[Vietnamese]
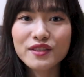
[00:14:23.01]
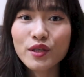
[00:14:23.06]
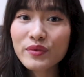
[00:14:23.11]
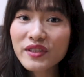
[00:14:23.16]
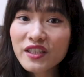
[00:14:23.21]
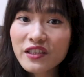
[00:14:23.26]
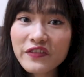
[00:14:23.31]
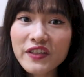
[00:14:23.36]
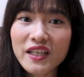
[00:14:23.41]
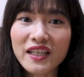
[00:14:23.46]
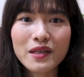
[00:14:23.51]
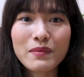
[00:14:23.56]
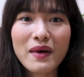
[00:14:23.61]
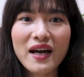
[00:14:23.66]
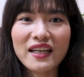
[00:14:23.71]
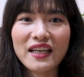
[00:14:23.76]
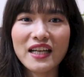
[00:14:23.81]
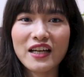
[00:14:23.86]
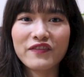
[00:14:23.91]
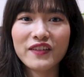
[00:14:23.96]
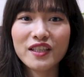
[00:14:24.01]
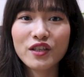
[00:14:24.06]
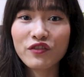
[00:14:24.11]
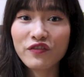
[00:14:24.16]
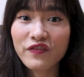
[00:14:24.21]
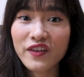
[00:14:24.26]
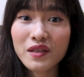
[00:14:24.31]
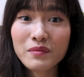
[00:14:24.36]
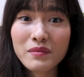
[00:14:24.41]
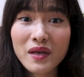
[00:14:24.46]
Giống như việc các bạn là vận
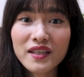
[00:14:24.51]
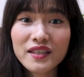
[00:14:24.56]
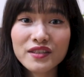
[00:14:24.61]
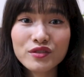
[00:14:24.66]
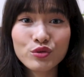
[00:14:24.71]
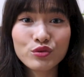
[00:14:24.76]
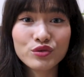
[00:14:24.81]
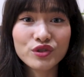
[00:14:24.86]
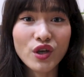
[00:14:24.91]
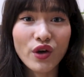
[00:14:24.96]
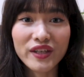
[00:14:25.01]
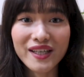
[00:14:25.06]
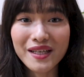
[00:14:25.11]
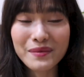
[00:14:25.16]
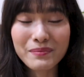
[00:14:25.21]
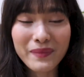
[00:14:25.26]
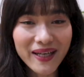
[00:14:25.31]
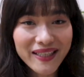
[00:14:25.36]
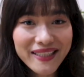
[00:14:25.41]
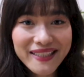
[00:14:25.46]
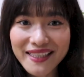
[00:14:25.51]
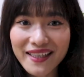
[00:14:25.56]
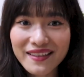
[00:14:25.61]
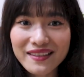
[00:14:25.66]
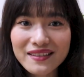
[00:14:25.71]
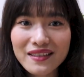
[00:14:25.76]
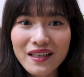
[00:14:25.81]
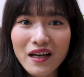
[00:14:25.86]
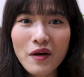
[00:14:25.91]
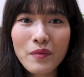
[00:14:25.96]
động viên bơi dù giỏi đến mấy đi
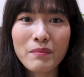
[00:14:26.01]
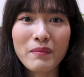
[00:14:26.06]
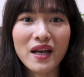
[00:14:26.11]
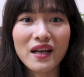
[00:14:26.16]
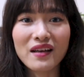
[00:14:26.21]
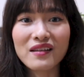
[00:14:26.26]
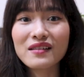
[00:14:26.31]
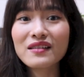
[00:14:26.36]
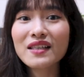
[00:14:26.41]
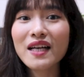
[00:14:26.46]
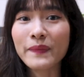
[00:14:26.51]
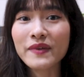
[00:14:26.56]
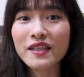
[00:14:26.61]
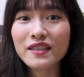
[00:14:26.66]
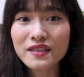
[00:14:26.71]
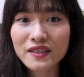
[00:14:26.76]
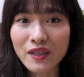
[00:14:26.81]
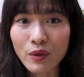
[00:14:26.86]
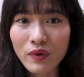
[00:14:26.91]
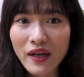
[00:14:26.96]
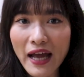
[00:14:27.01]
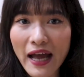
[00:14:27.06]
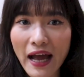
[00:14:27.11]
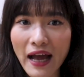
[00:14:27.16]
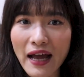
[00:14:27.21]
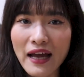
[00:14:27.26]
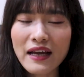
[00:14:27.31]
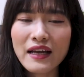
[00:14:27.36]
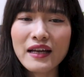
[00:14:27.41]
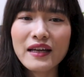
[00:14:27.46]
chăng nữa mà lỡ gặp cơn sóng
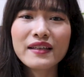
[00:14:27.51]
cả,